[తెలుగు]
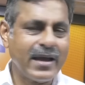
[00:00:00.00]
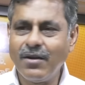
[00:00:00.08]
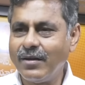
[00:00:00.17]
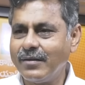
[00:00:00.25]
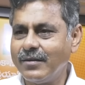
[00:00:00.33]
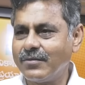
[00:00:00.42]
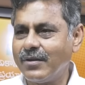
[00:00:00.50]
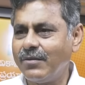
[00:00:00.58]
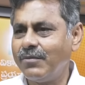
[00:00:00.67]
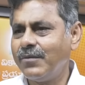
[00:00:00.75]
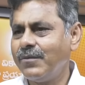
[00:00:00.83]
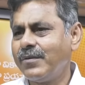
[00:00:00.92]
డైలాగులు ఇస్తాడు
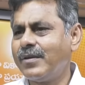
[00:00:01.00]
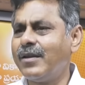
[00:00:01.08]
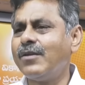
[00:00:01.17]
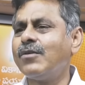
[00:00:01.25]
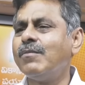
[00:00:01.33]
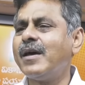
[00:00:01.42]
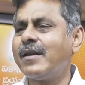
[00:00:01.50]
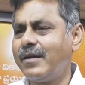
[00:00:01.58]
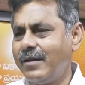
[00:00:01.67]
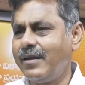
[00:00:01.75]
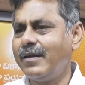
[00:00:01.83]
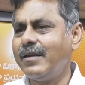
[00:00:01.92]
కిరణ్ కుమార్
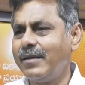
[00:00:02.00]
రెడ్డి